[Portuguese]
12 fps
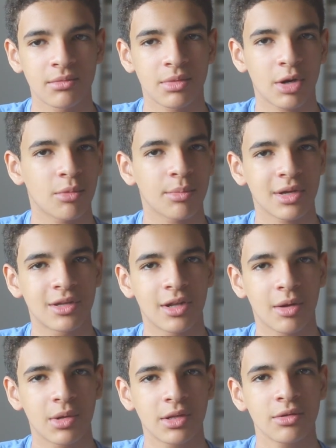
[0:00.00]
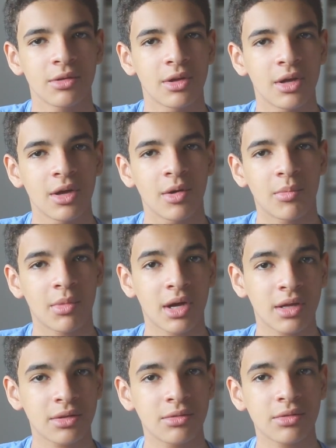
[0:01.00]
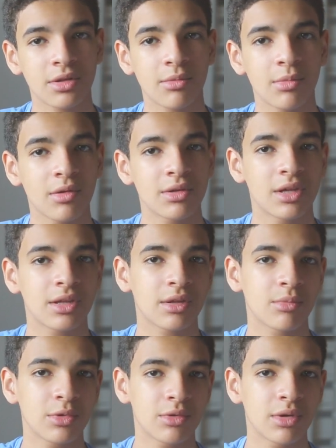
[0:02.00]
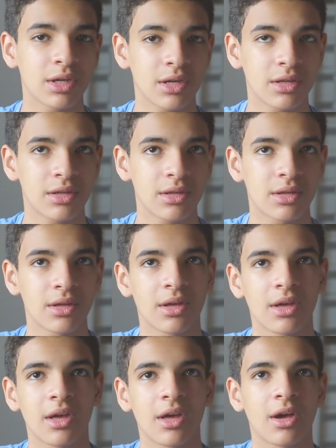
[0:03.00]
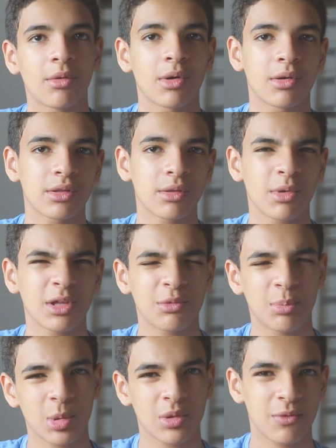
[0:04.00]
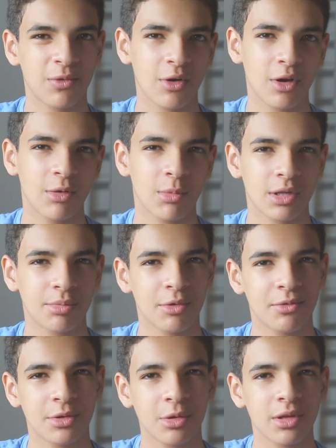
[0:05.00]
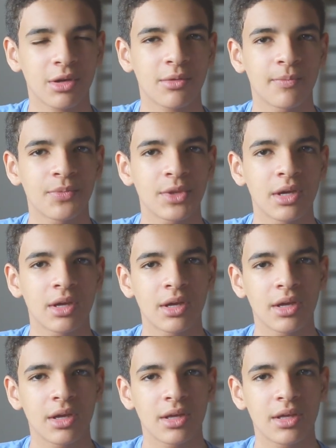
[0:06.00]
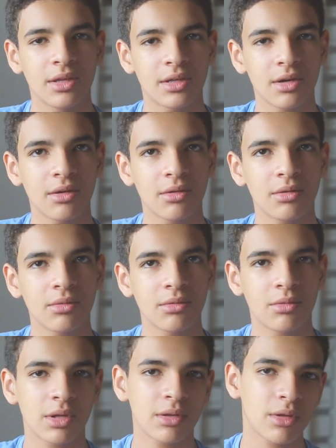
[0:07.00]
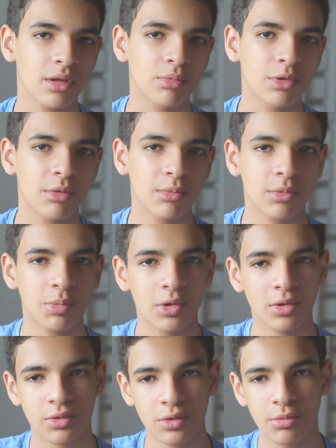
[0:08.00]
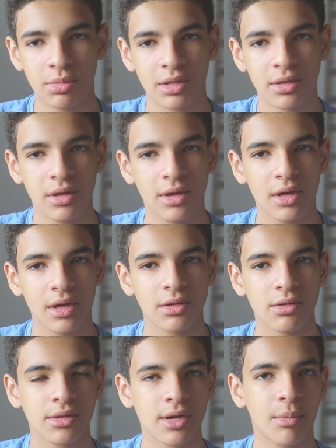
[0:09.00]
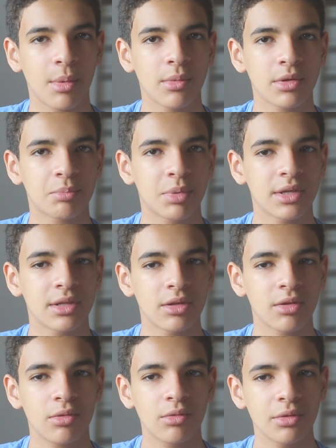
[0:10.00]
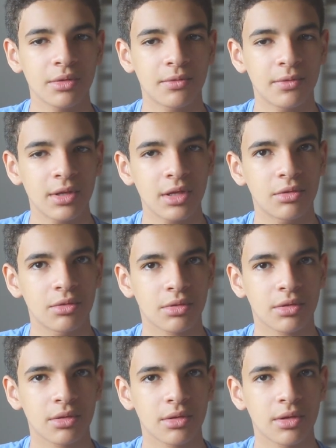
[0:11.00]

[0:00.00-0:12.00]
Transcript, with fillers: para compartilhamento, mas não tem uma audiência muito grande. É uma coisa mais de portfólio, mais profissional. Então, quando nós mudamos para o YouTube, nós acabamos perdendo alguns vídeos